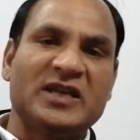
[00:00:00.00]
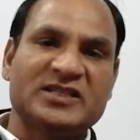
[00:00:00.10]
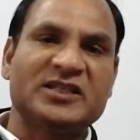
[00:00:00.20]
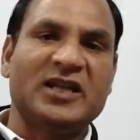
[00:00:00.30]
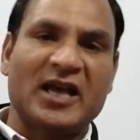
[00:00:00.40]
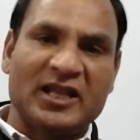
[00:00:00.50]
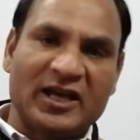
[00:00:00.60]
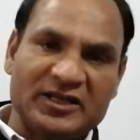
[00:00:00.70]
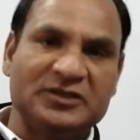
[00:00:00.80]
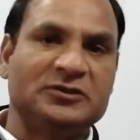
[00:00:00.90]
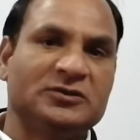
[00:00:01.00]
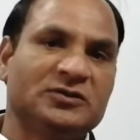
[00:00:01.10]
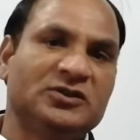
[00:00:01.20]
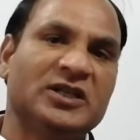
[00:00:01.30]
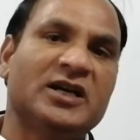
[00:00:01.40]
एसिड हैलाइट
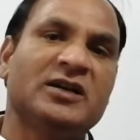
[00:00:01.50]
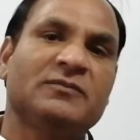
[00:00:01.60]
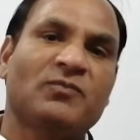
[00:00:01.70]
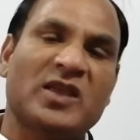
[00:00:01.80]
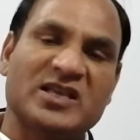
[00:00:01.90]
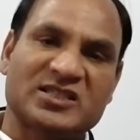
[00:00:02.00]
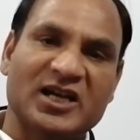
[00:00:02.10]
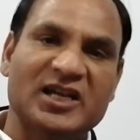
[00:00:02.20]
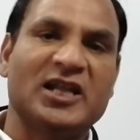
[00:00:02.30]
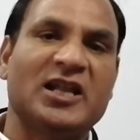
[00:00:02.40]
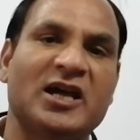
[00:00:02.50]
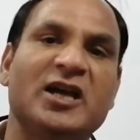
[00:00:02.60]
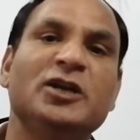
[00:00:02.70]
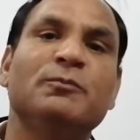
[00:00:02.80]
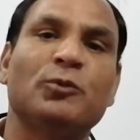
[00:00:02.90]
या एसाइल
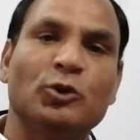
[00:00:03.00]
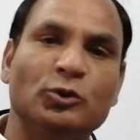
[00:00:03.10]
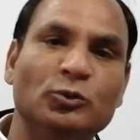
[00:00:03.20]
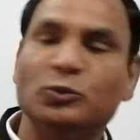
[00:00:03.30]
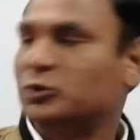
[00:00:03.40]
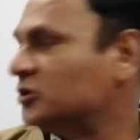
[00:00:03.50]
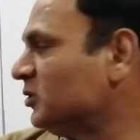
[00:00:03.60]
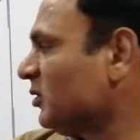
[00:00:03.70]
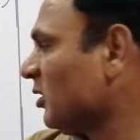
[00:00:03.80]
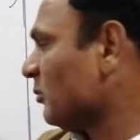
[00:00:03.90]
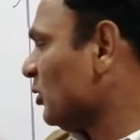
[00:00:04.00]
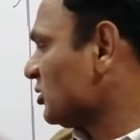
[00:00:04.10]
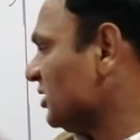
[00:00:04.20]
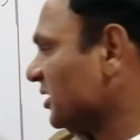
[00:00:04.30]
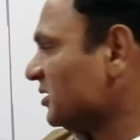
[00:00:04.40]
हेलाइड प्रोड्यूस
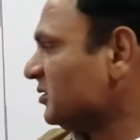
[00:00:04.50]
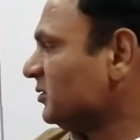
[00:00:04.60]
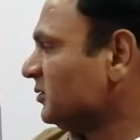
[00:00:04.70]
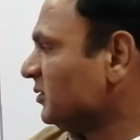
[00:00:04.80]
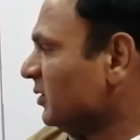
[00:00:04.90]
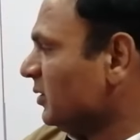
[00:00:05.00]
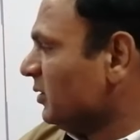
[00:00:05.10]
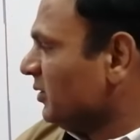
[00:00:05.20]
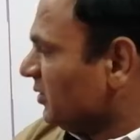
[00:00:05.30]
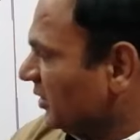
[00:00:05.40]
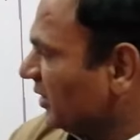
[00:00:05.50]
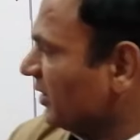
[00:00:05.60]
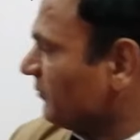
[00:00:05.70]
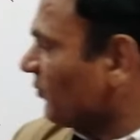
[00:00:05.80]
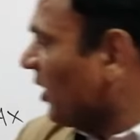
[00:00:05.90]
कार्बोक्सिलिक एसिड ठीक है
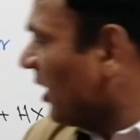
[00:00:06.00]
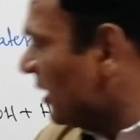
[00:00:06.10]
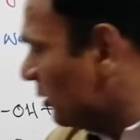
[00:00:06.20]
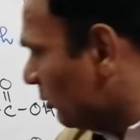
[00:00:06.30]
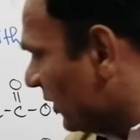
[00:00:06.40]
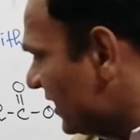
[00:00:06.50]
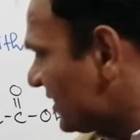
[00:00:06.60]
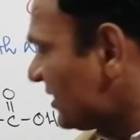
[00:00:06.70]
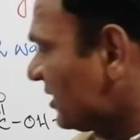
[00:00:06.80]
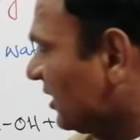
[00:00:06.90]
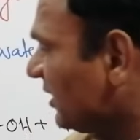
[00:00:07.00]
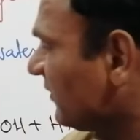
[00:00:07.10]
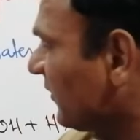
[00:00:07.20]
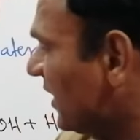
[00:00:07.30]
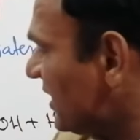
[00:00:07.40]
हाइड्रोलाइसिस
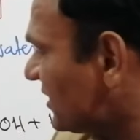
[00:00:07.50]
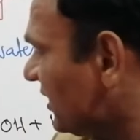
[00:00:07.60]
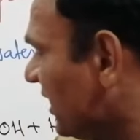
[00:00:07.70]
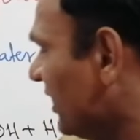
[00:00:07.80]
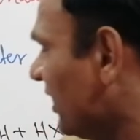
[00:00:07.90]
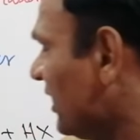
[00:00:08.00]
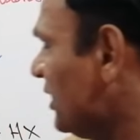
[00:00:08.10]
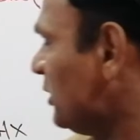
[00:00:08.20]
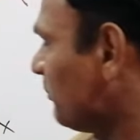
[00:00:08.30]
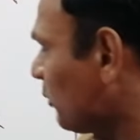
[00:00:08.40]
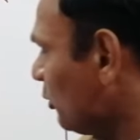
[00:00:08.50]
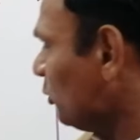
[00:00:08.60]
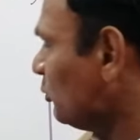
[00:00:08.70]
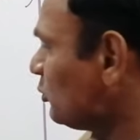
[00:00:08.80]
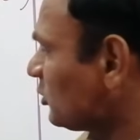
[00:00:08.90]
ऑफ एसिड हेलाइड
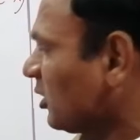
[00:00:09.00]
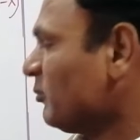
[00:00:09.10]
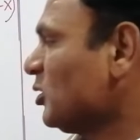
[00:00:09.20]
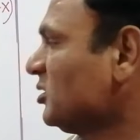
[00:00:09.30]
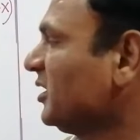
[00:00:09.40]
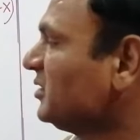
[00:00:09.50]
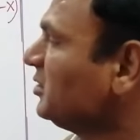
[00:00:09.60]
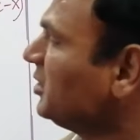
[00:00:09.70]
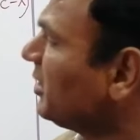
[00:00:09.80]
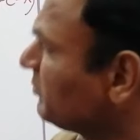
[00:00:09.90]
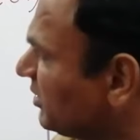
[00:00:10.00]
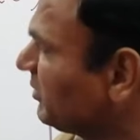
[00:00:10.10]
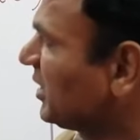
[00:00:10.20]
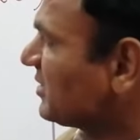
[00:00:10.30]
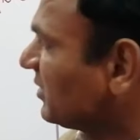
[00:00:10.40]
प्रोड्यूस कार्बोक्सिलिक एसिड या हम ये भी
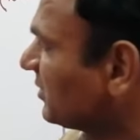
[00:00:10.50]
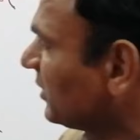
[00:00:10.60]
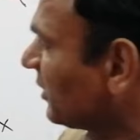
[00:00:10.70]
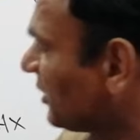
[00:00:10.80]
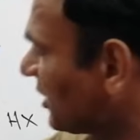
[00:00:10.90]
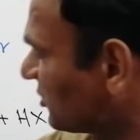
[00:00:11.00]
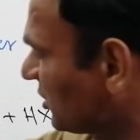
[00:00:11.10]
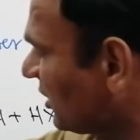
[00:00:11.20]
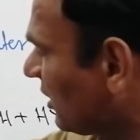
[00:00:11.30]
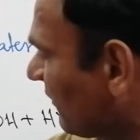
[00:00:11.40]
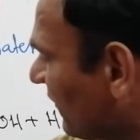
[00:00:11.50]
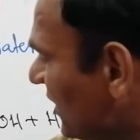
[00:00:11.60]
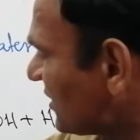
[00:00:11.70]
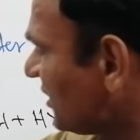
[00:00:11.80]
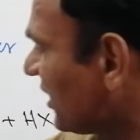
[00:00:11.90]
कह सकते हैं रिएक्शन ऑफ
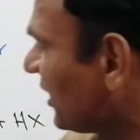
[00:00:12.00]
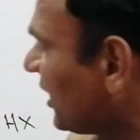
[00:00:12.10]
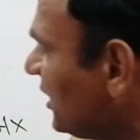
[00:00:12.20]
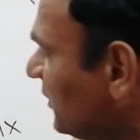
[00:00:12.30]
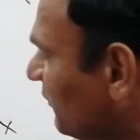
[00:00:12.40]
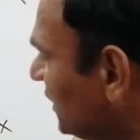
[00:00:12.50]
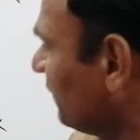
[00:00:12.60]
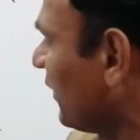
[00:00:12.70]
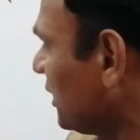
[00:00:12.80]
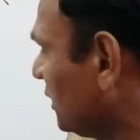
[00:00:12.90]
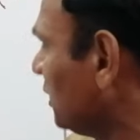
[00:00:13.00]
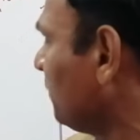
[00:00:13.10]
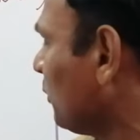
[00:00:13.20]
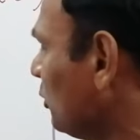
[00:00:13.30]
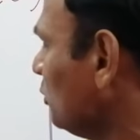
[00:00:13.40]
एसिड हेलाइड विद वाटर
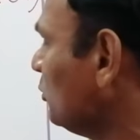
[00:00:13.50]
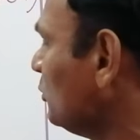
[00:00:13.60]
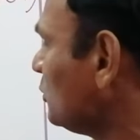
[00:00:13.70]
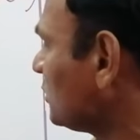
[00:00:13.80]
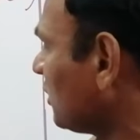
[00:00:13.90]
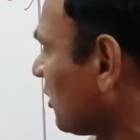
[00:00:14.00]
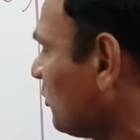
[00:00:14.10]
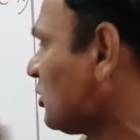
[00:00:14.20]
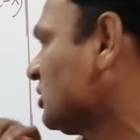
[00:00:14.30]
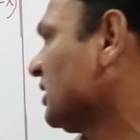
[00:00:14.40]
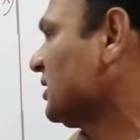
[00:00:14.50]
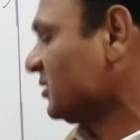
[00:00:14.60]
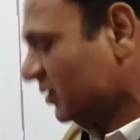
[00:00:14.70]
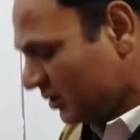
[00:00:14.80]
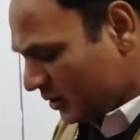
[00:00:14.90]
प्रोड्यूस कार्बोक्सिलिक
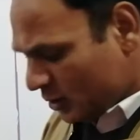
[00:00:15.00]
एसिड